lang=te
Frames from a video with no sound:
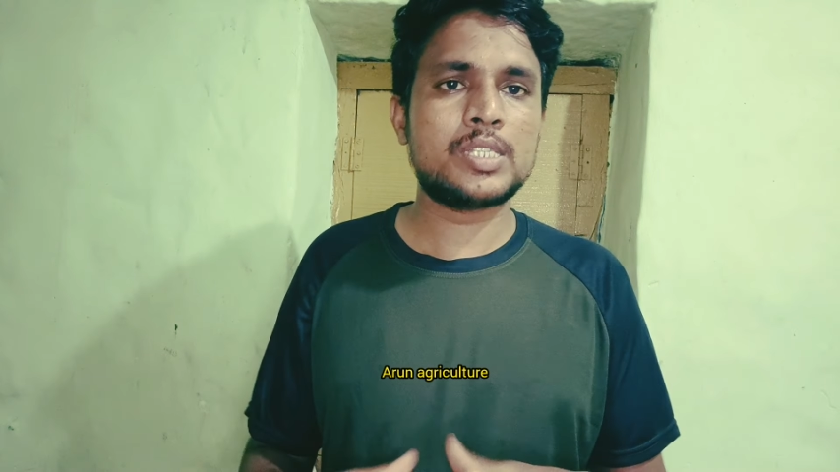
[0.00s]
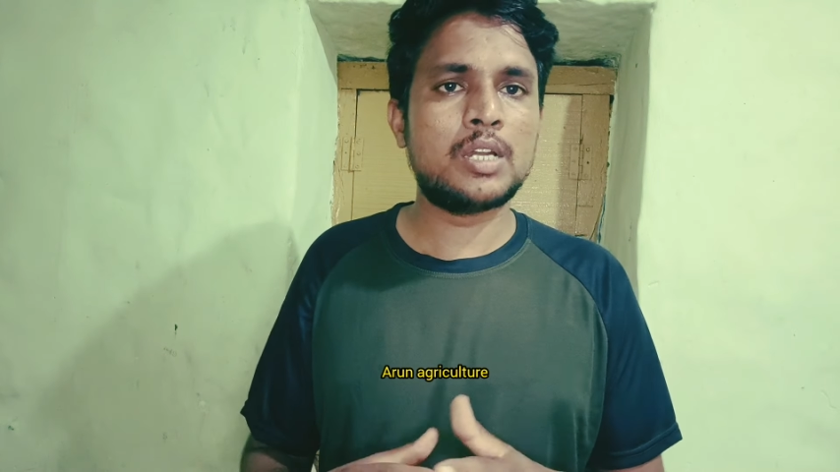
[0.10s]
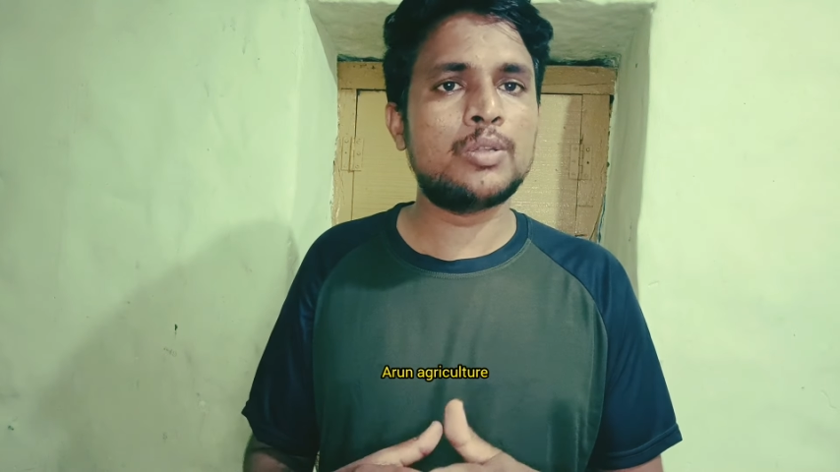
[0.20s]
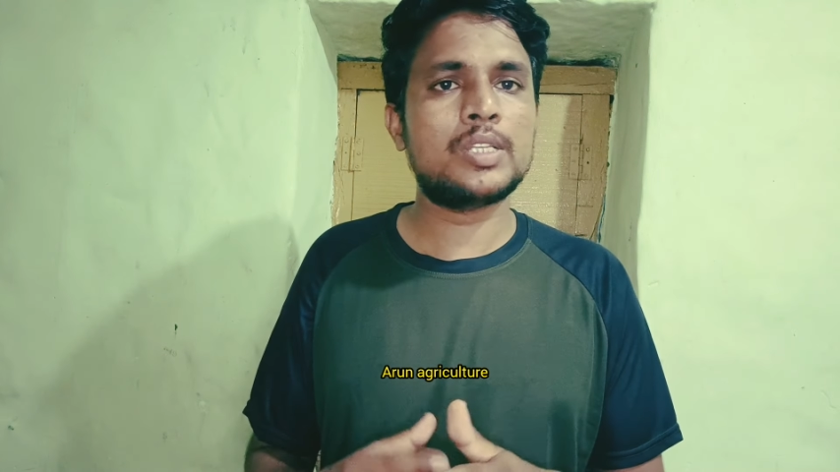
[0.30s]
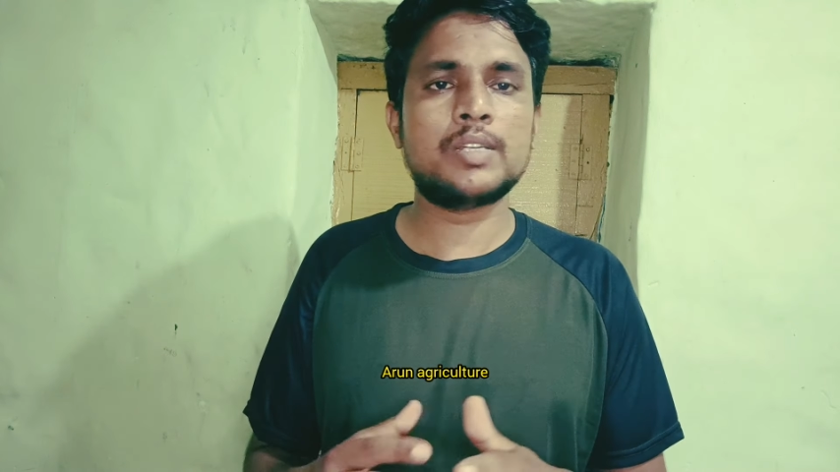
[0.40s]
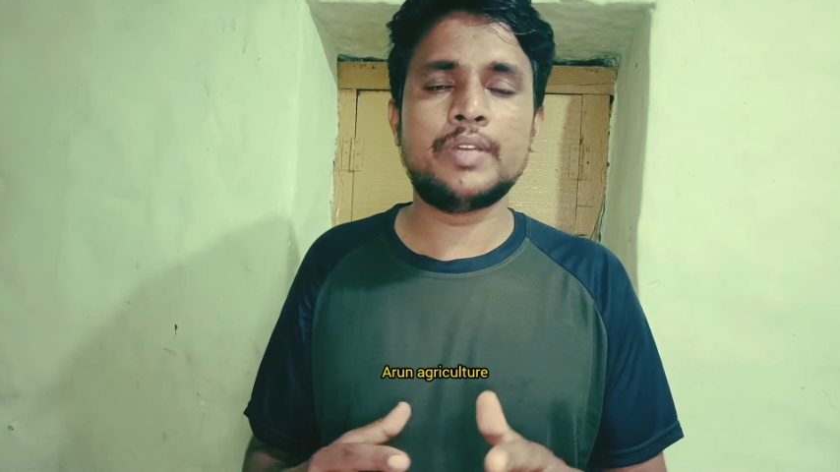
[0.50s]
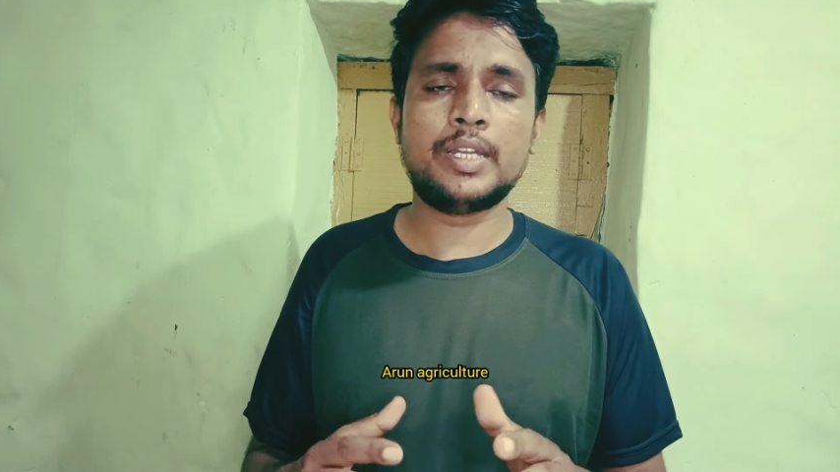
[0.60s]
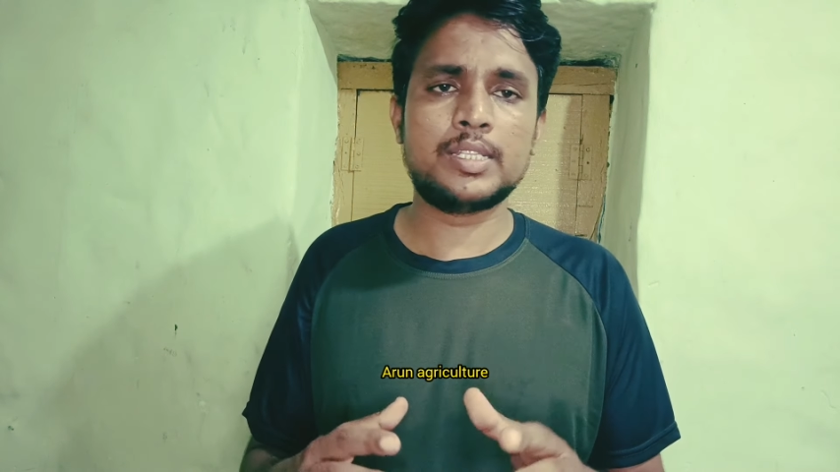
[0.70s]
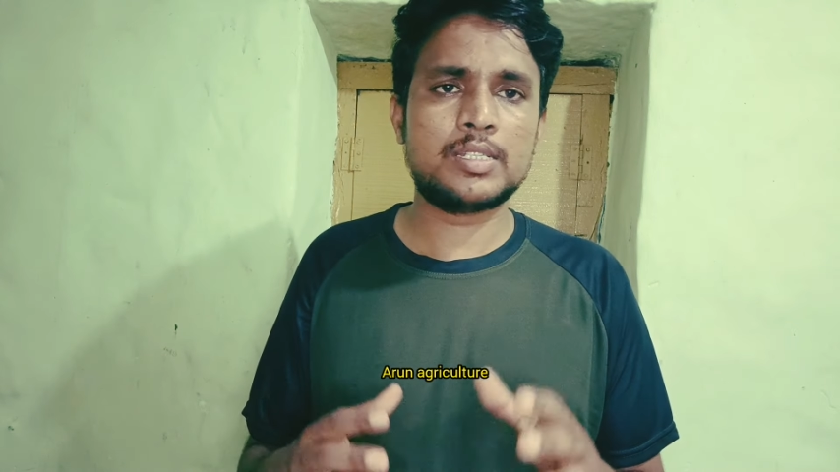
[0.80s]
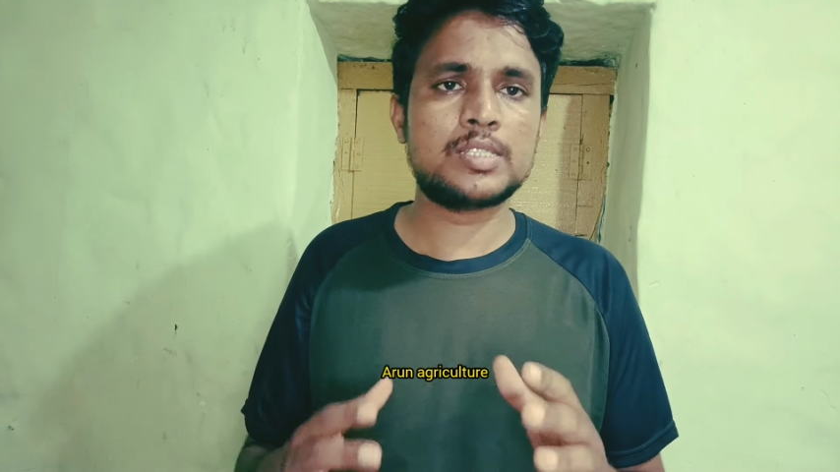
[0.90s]
షార్ట్ డ్యూరేషన్
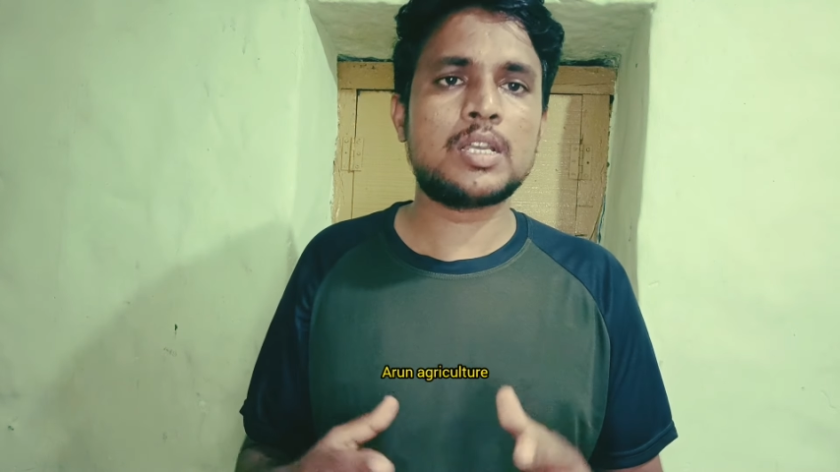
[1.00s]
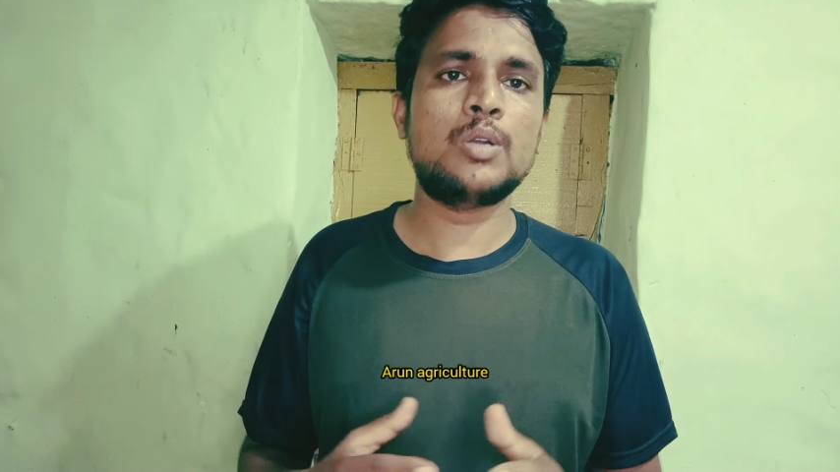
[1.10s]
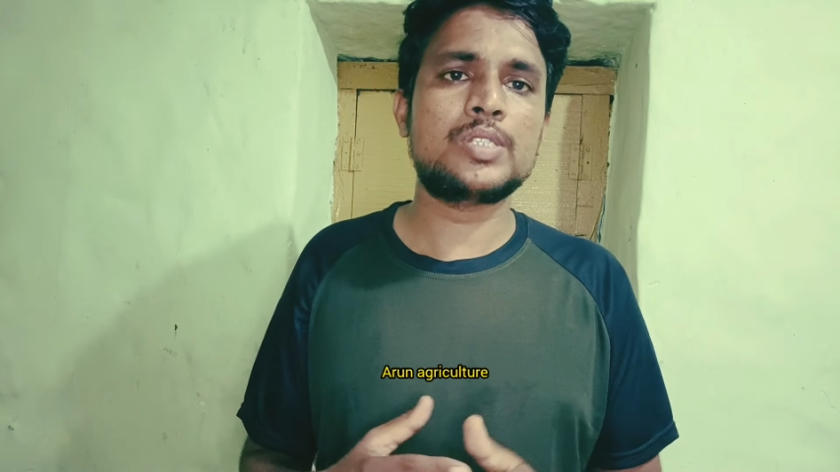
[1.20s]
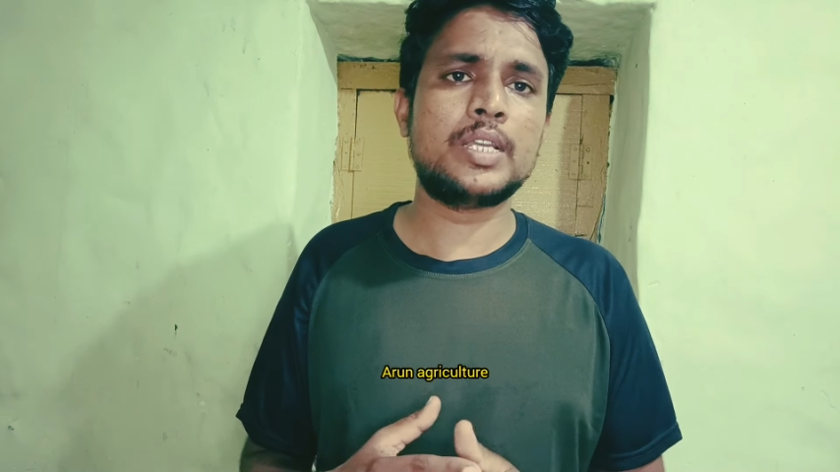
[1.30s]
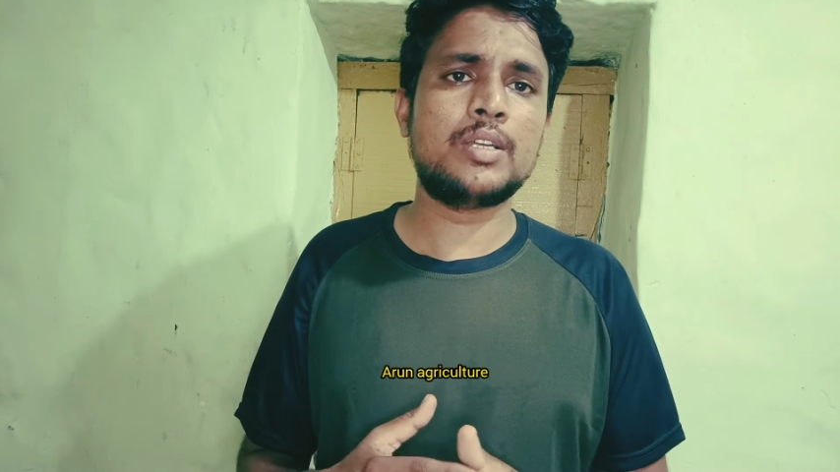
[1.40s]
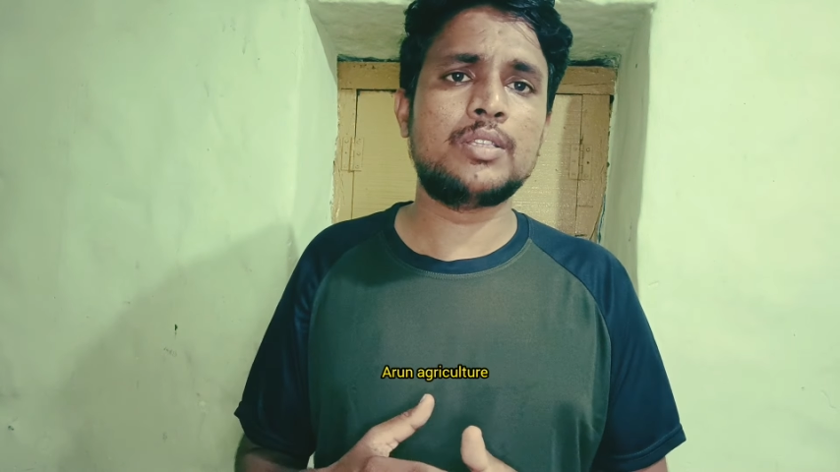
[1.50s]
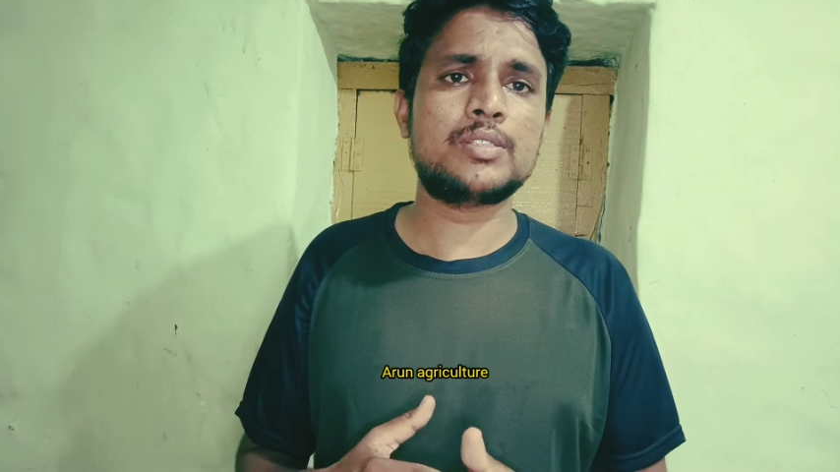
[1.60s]
వెరైటీస్ని సాగు చేయ